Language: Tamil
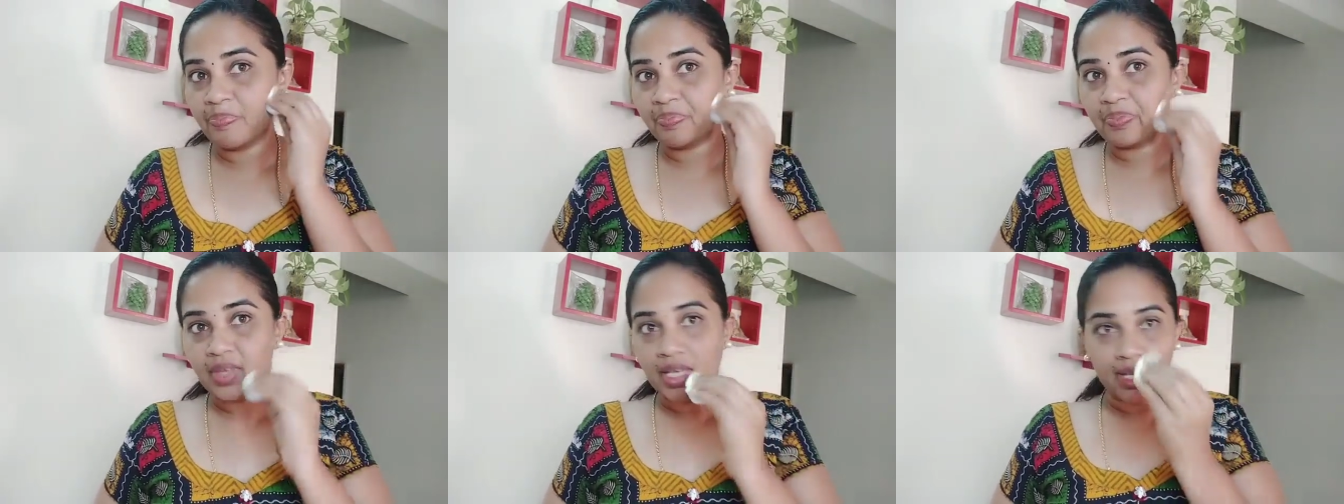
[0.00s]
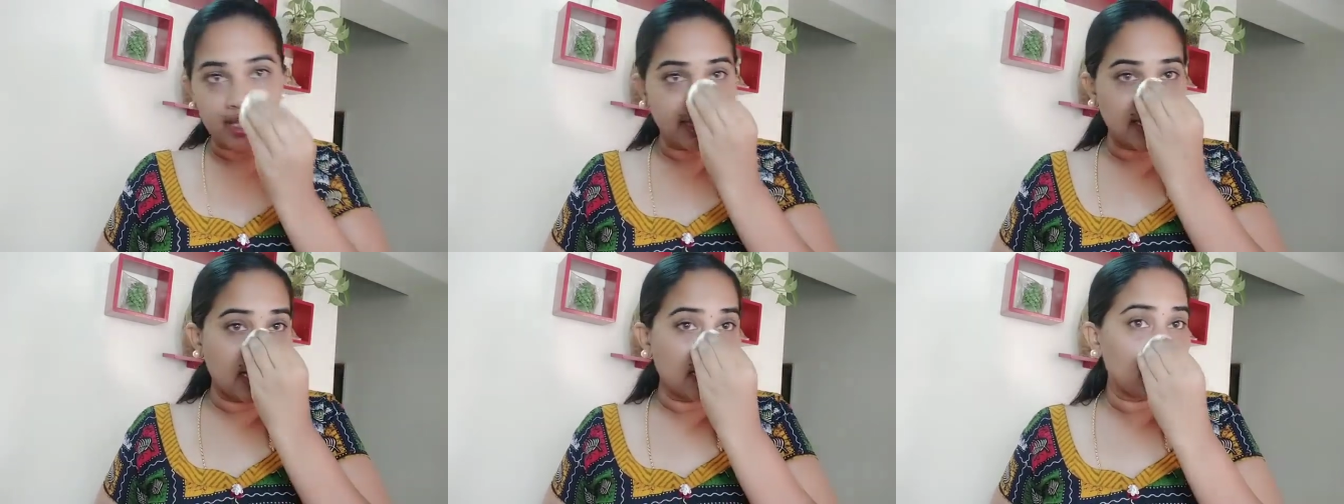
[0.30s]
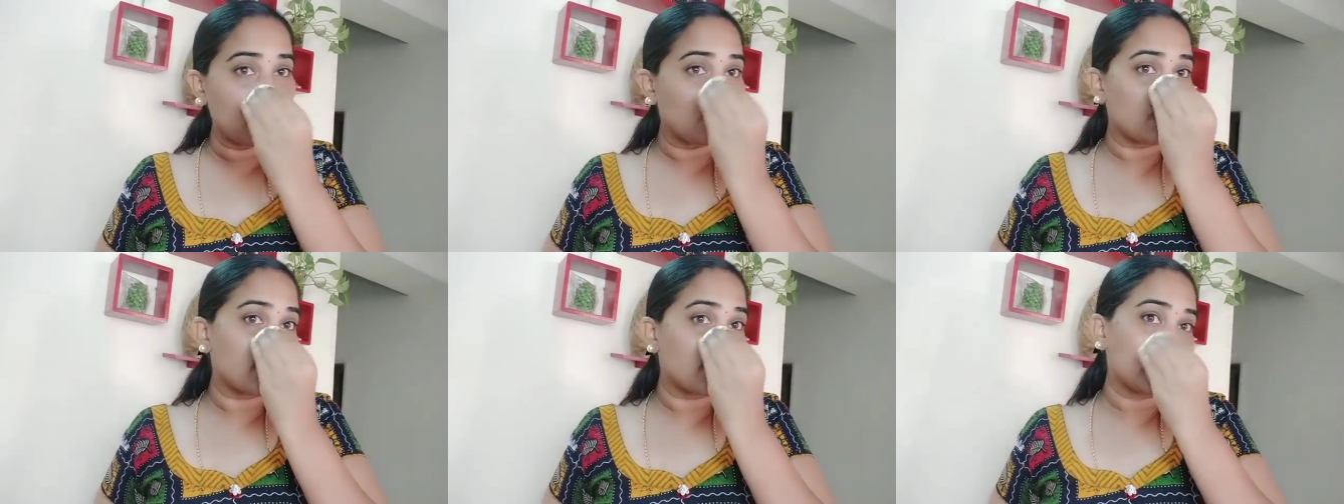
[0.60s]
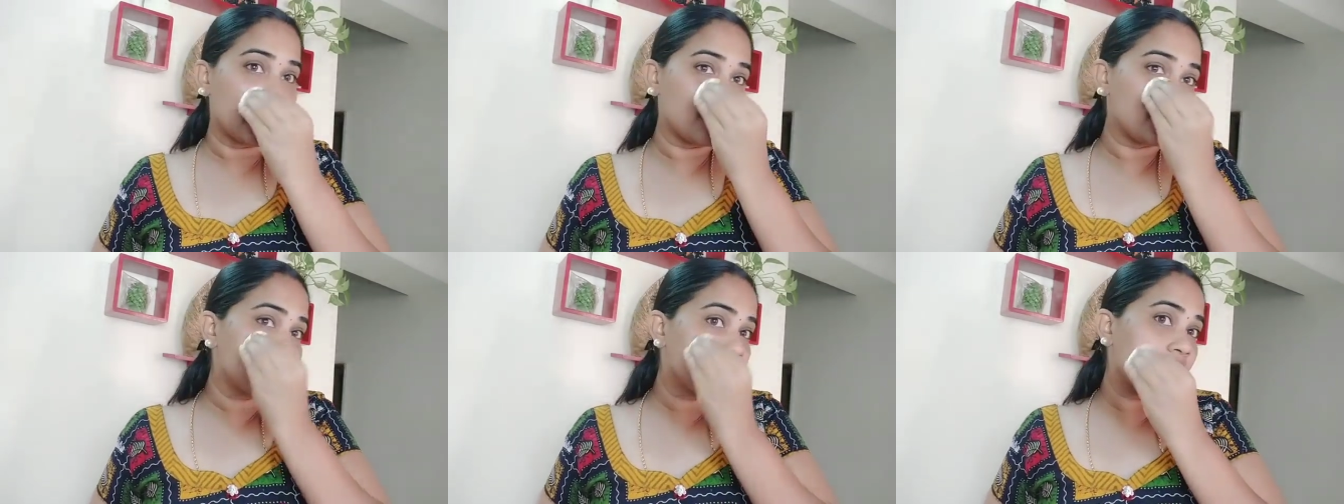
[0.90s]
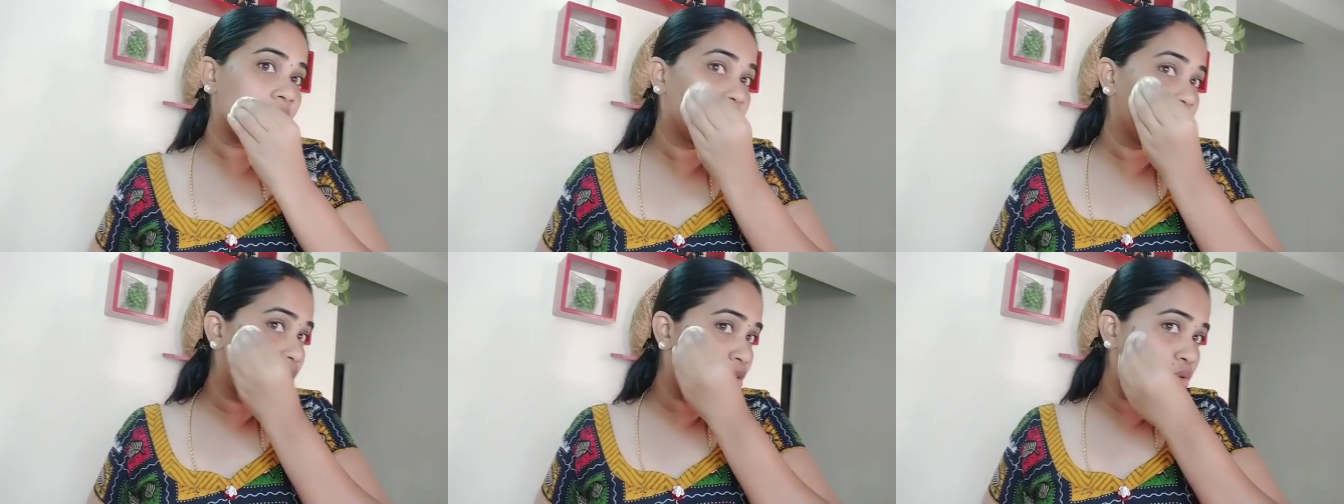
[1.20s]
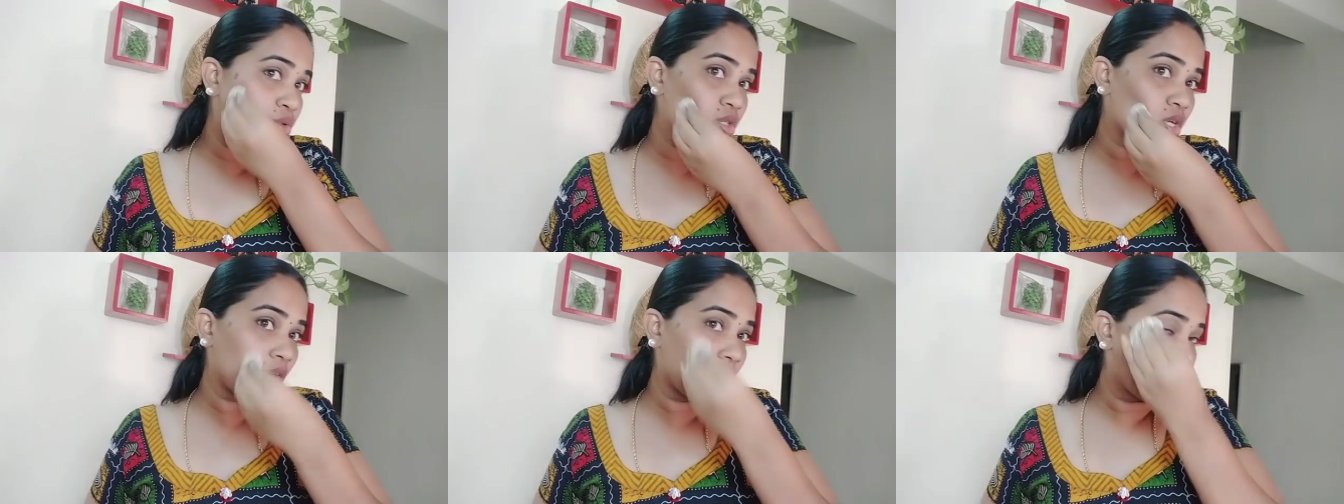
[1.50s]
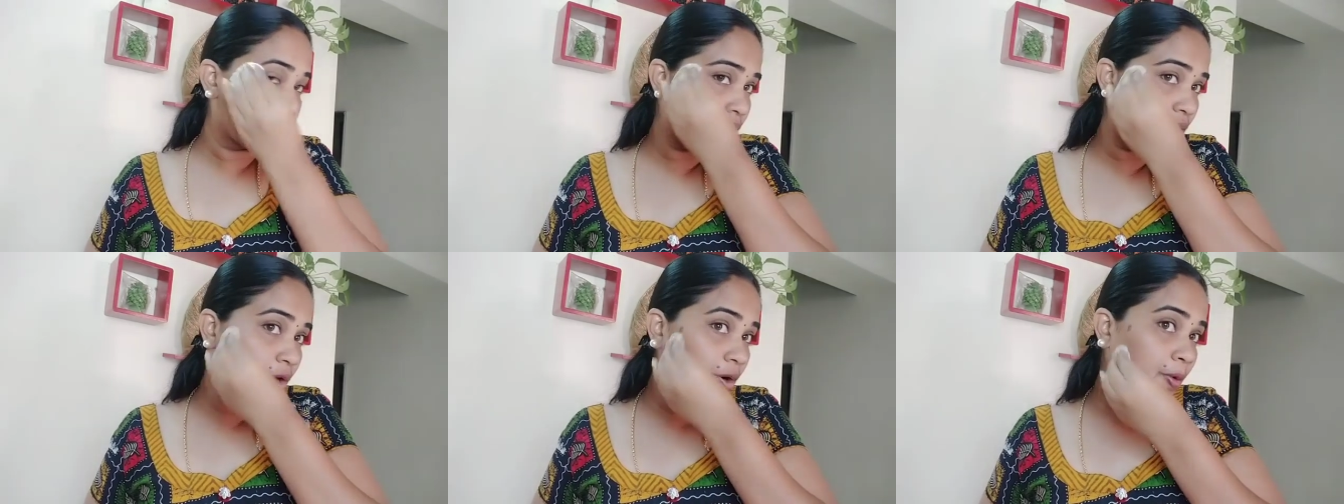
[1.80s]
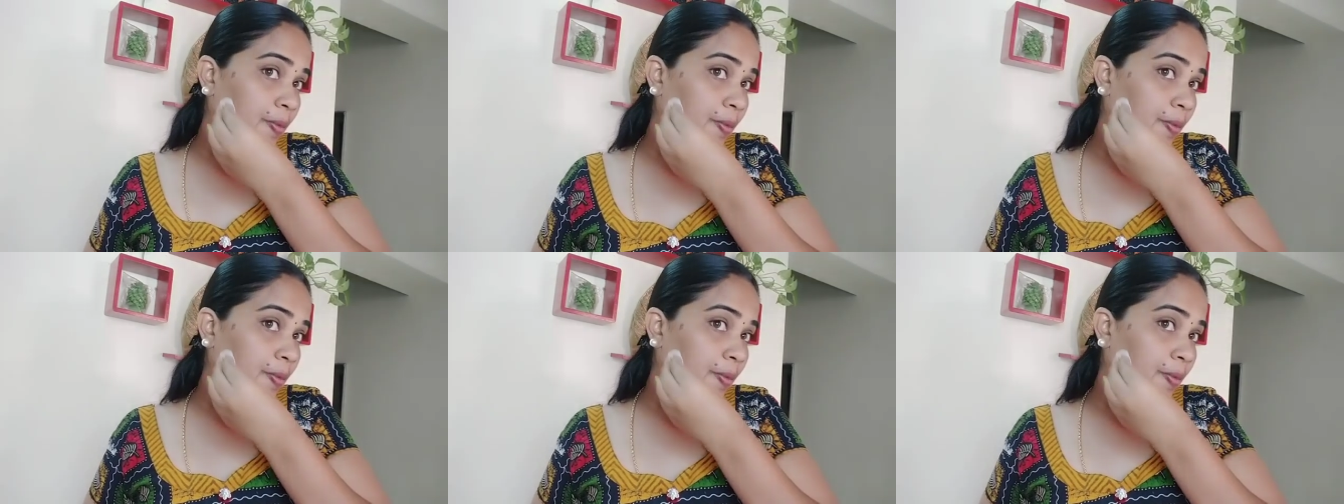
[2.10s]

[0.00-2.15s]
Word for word: இது நல்ல ஒரு கிளென்சிங்காக யூஸ் ஆகும்